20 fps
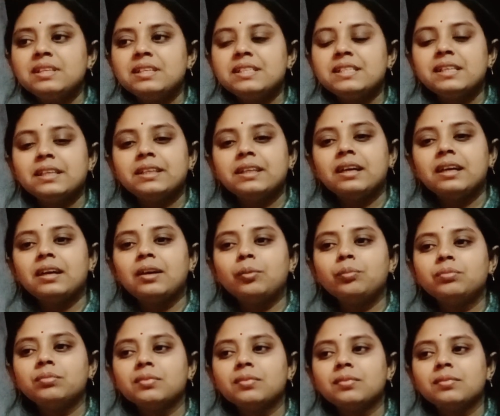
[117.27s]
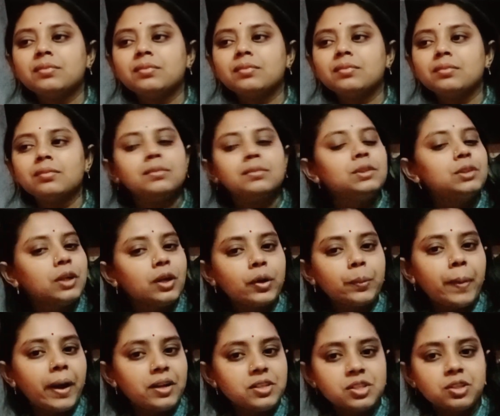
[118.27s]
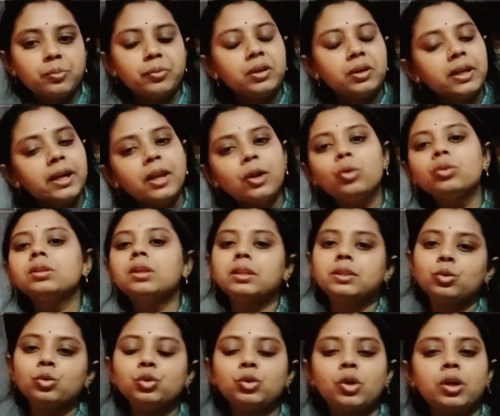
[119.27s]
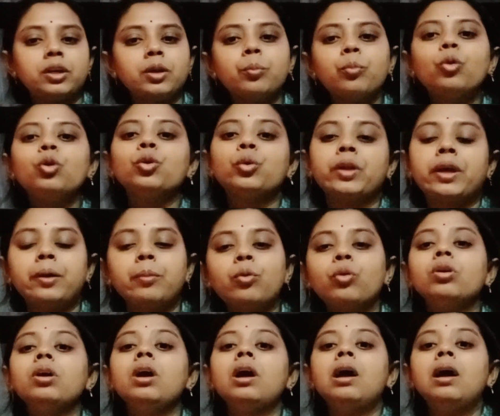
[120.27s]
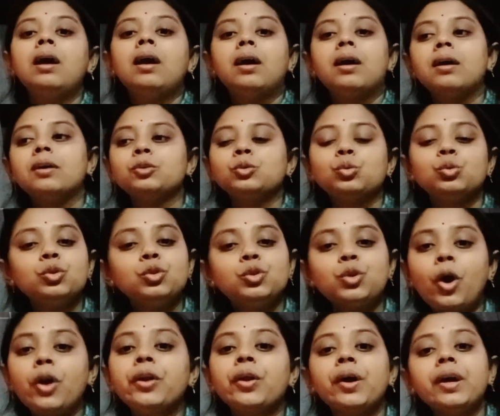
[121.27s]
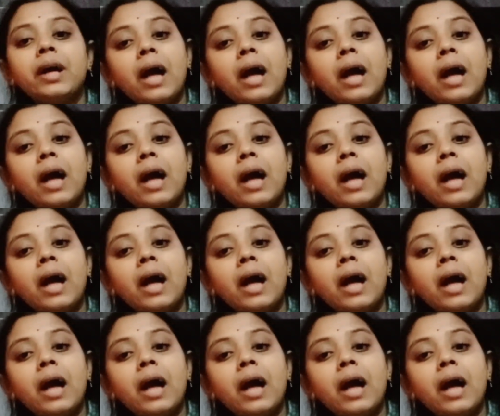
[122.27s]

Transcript: সেটা যাই হোক প্যারাসিটামল খেলেও তাতেও জ্বরটা পড়লো না এবং শুধু জ্বর নয়